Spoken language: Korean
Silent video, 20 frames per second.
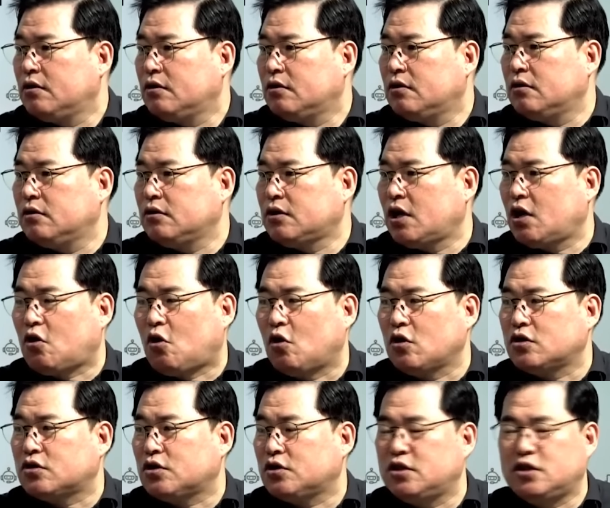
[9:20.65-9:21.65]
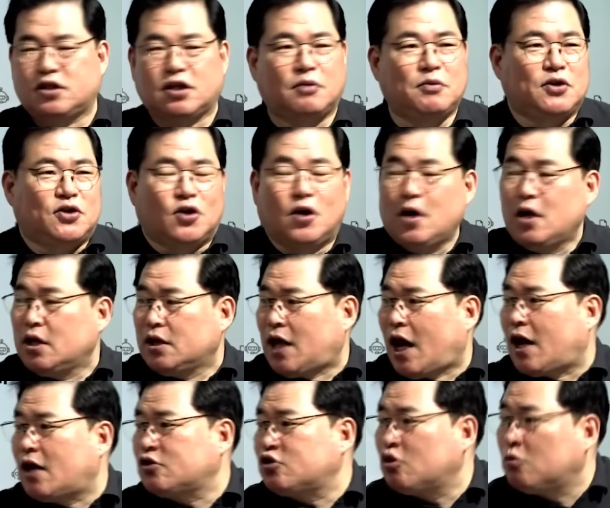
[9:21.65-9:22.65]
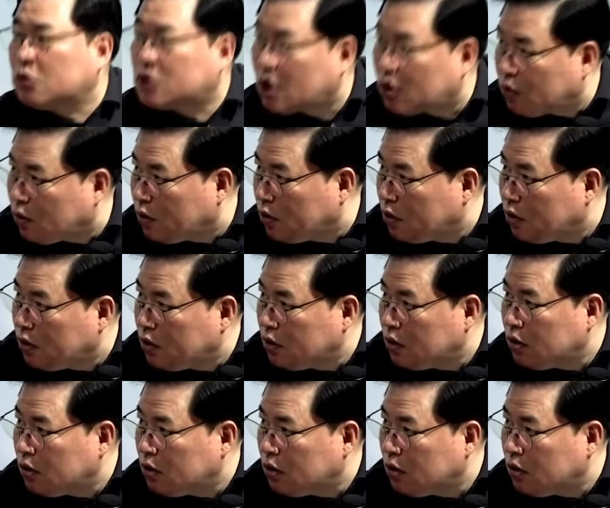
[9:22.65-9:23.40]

어? 내가 거기서 이재명이 나가지도 못하고.